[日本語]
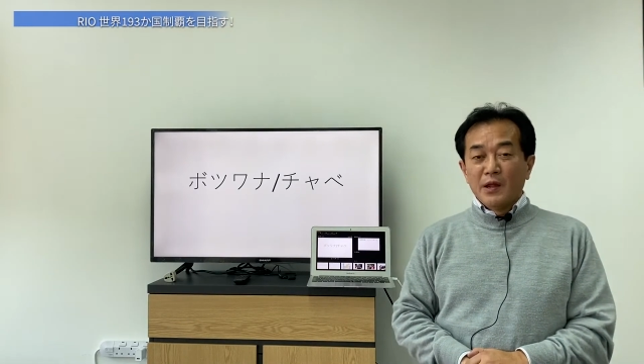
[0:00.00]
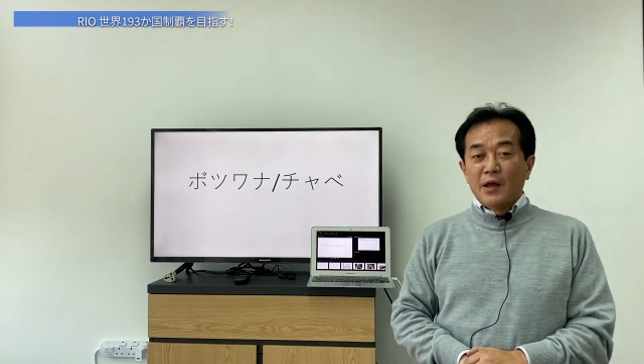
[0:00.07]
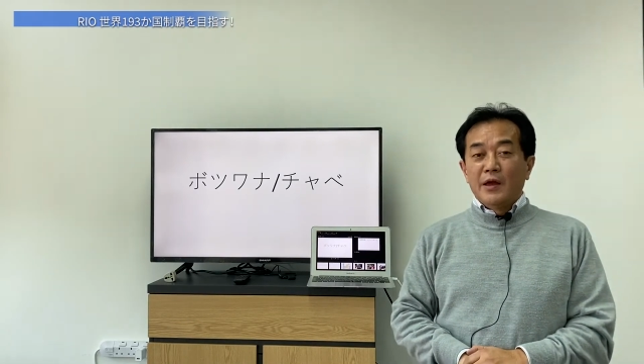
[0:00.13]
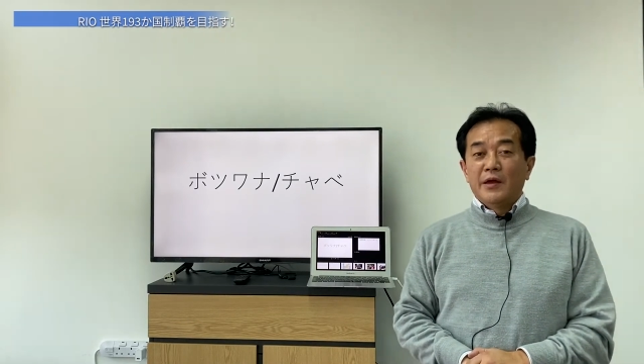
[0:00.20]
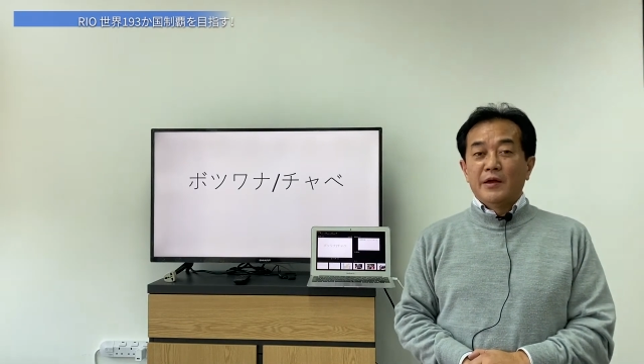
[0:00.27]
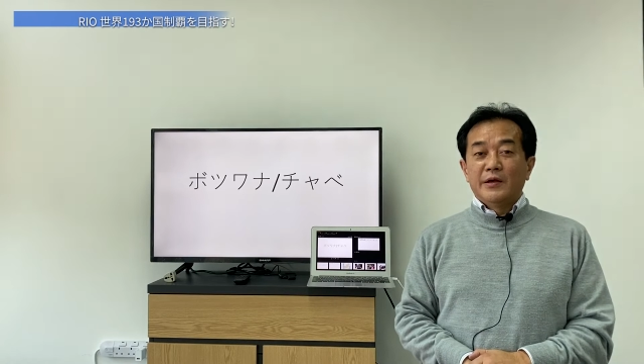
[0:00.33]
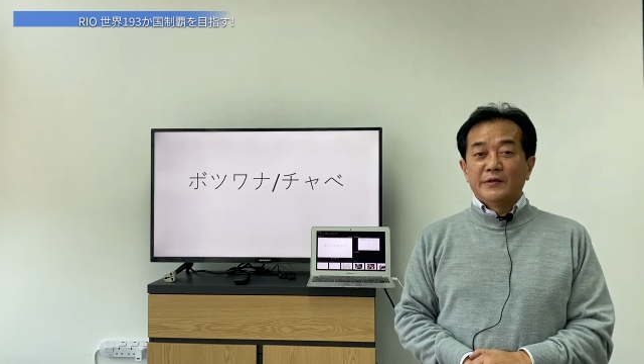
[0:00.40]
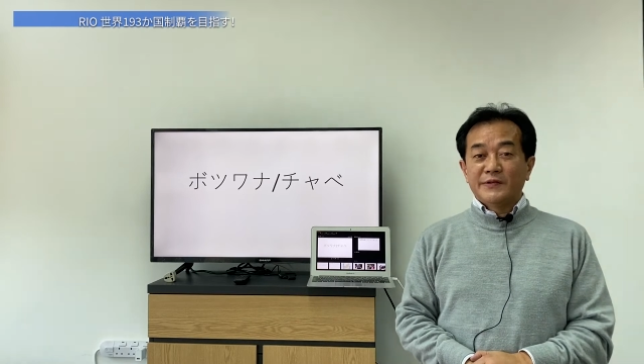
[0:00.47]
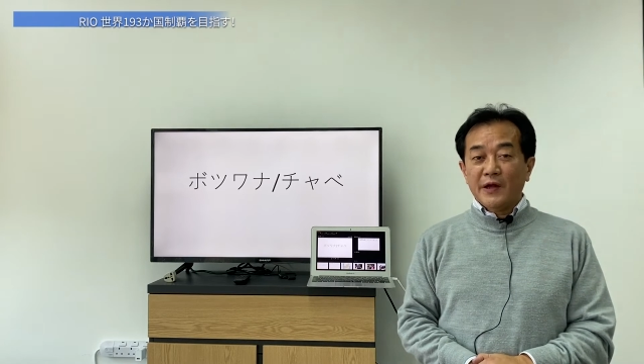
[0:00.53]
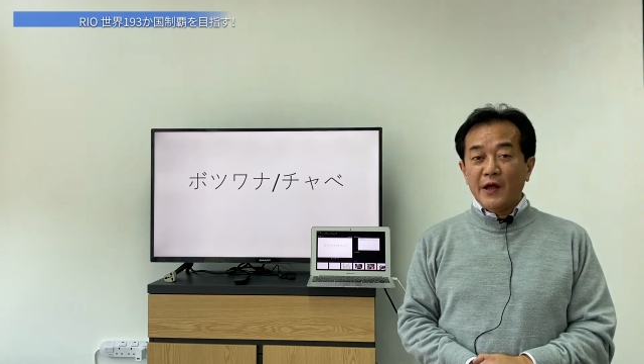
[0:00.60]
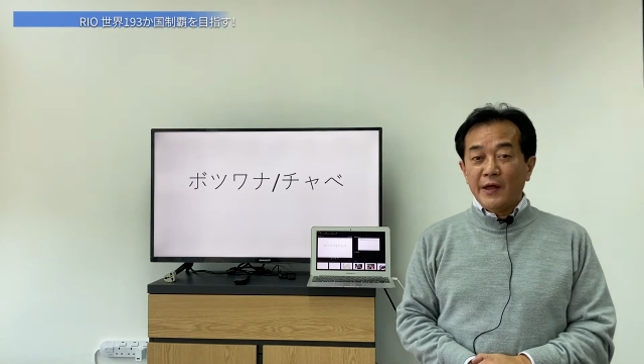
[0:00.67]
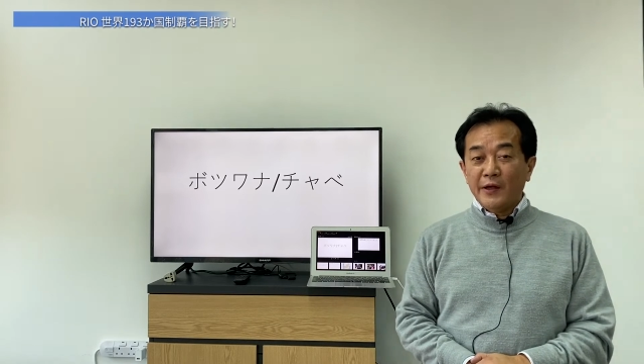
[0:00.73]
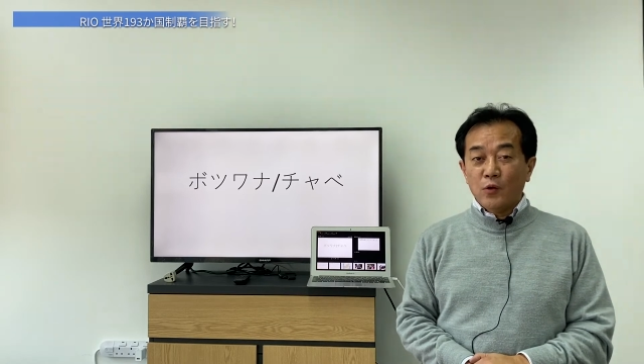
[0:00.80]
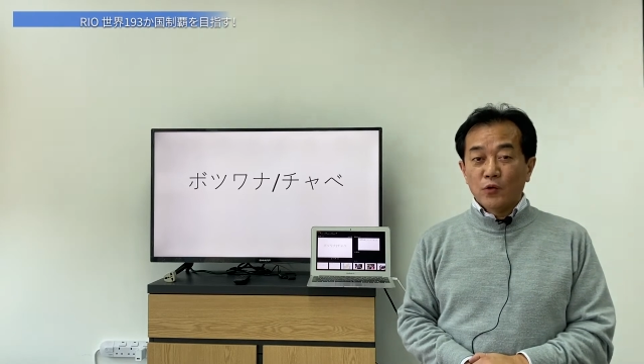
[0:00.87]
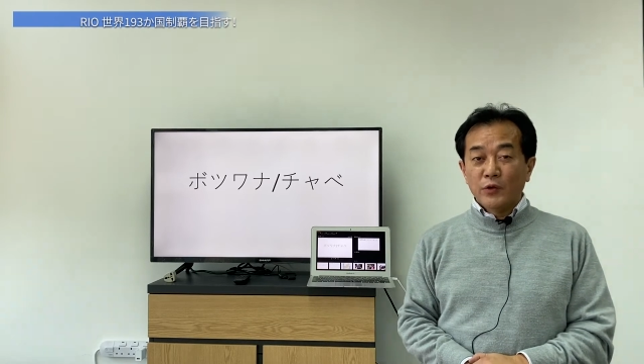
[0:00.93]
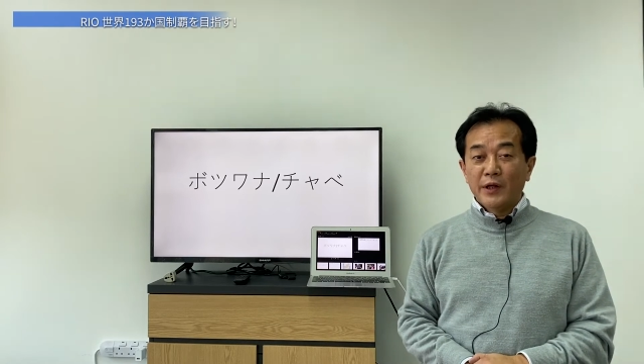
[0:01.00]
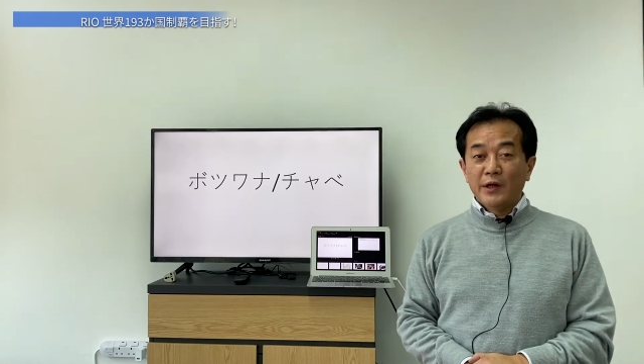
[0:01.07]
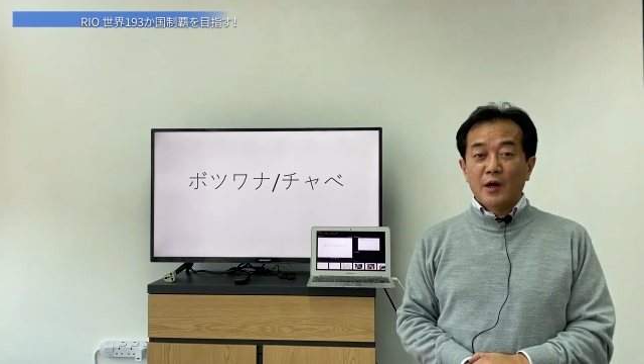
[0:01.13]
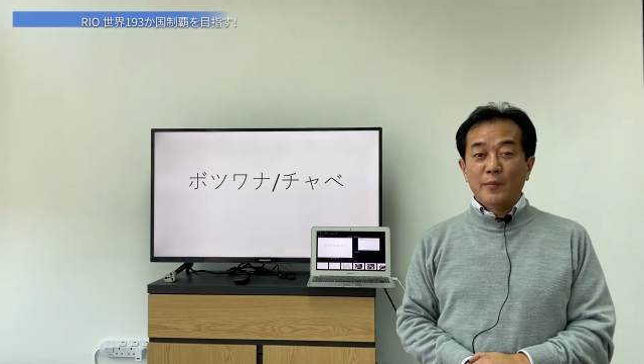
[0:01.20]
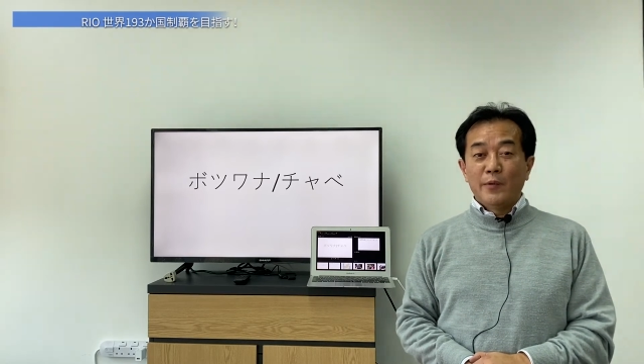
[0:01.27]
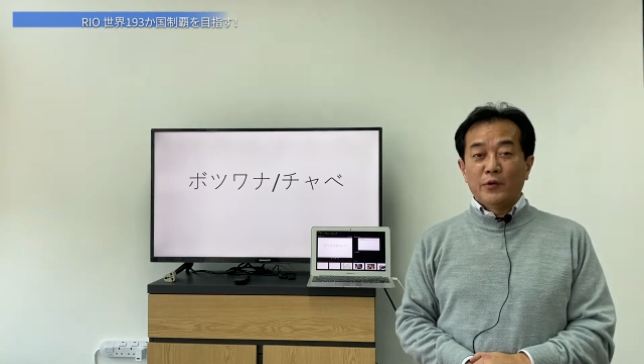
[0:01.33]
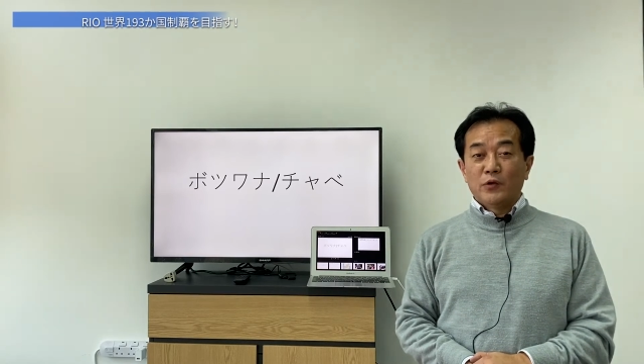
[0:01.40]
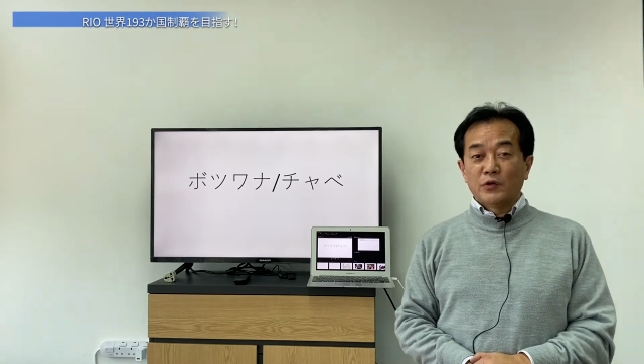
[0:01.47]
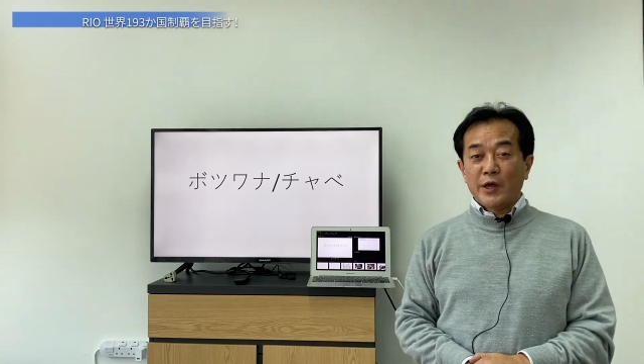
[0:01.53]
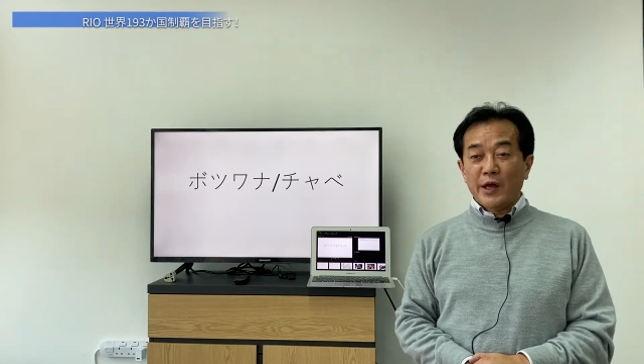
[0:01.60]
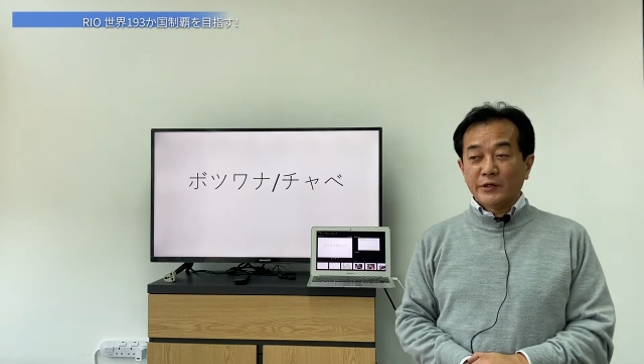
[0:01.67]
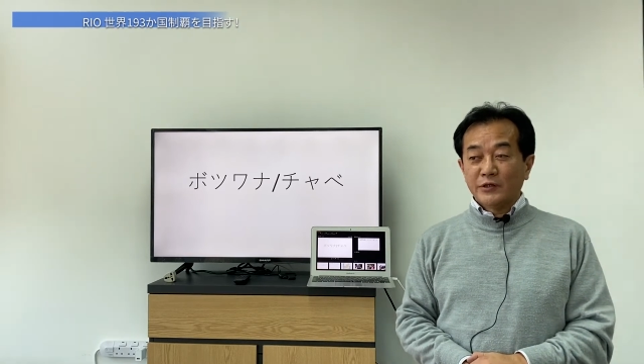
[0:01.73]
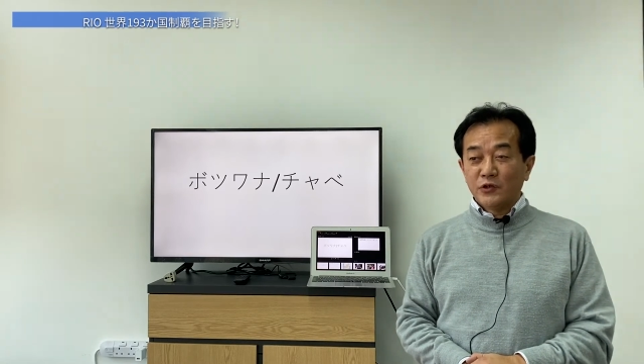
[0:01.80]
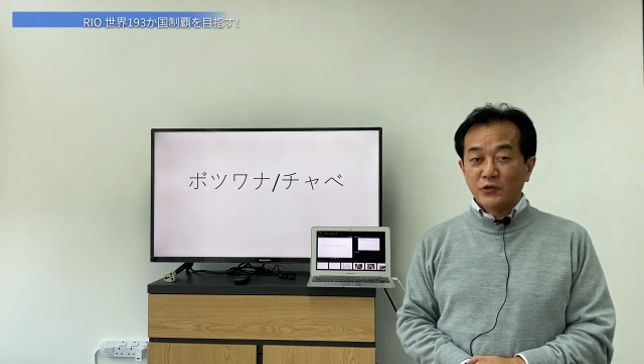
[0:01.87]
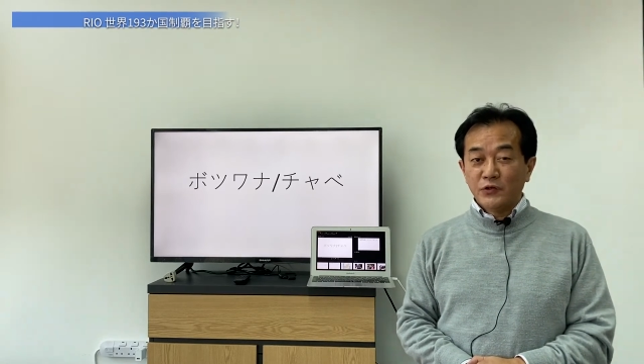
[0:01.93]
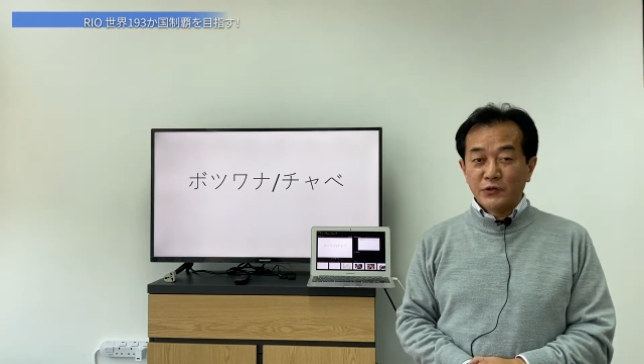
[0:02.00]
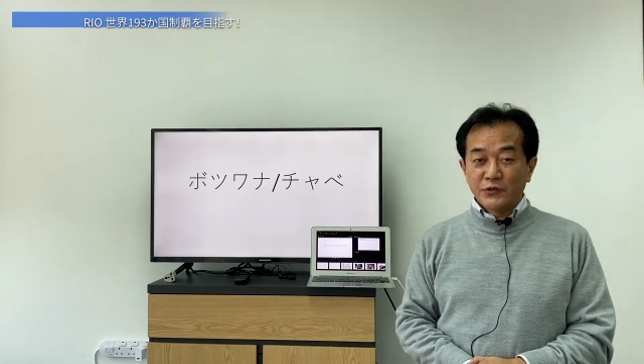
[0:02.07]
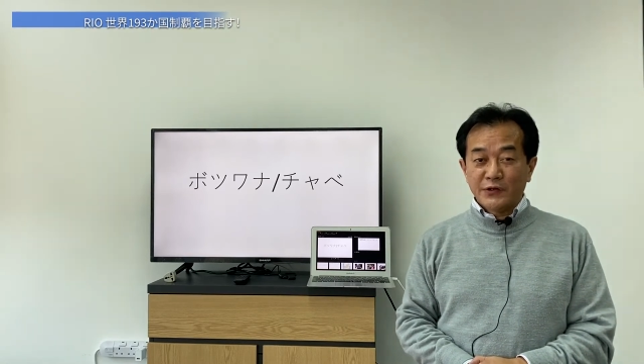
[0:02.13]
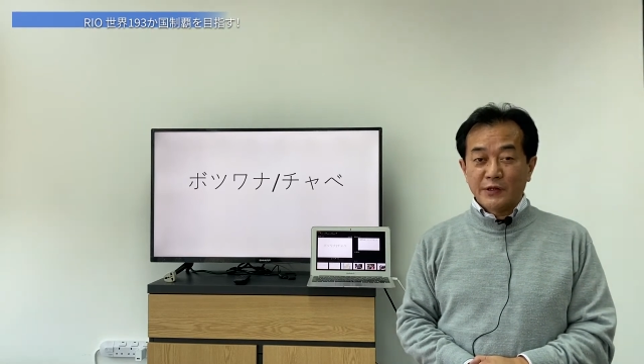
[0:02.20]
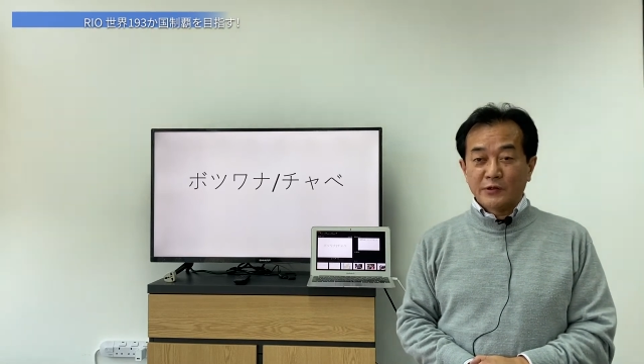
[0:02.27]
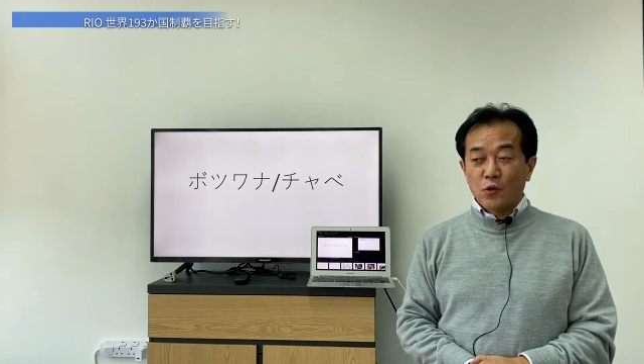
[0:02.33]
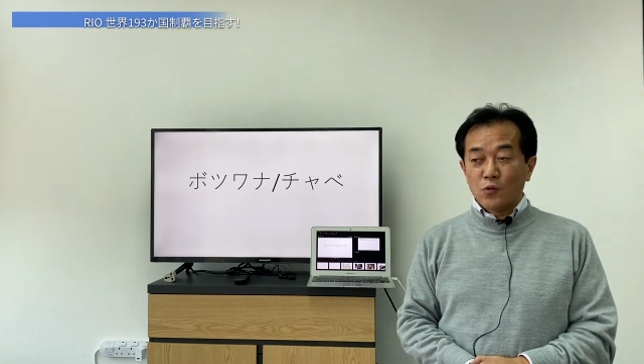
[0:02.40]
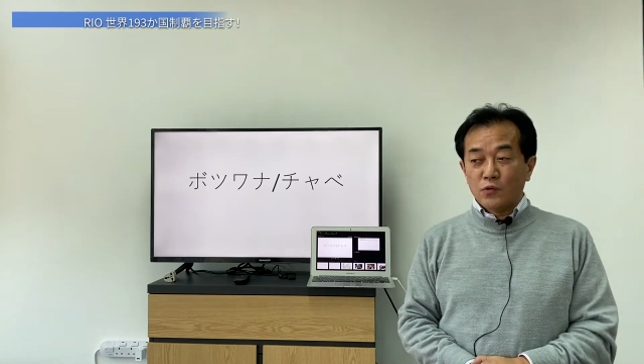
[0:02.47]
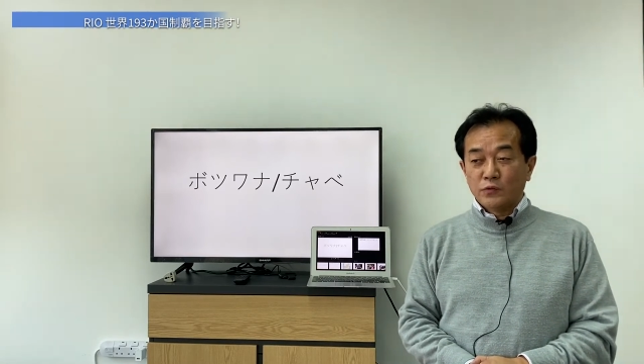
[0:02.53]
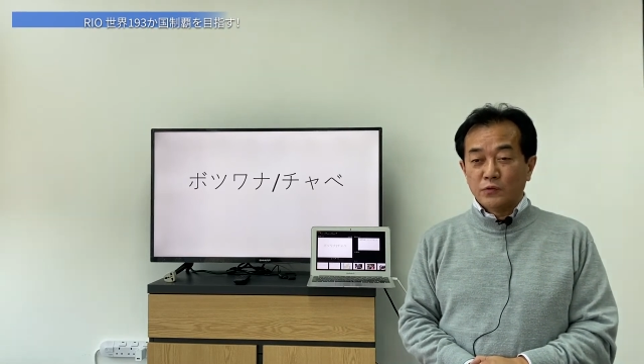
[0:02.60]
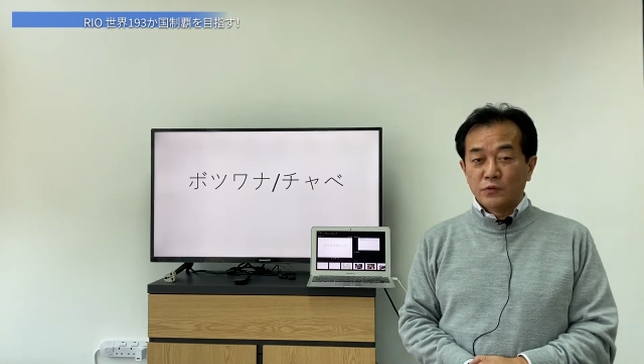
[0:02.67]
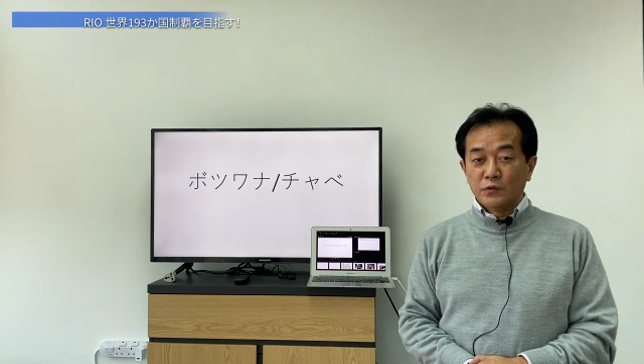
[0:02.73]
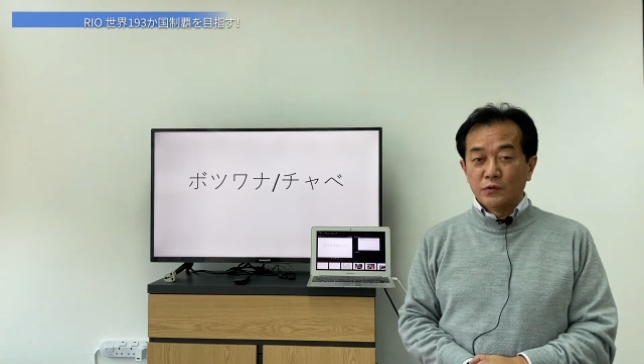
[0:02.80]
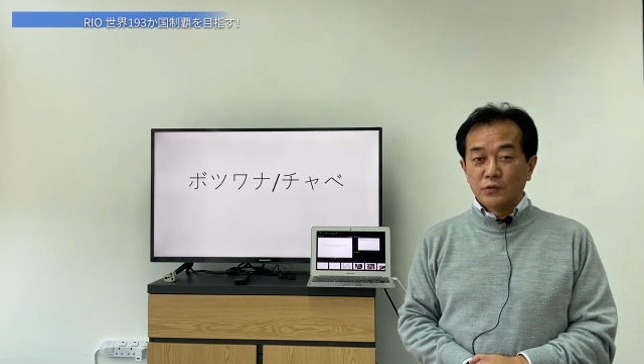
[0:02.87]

世界国連加盟国193カ国、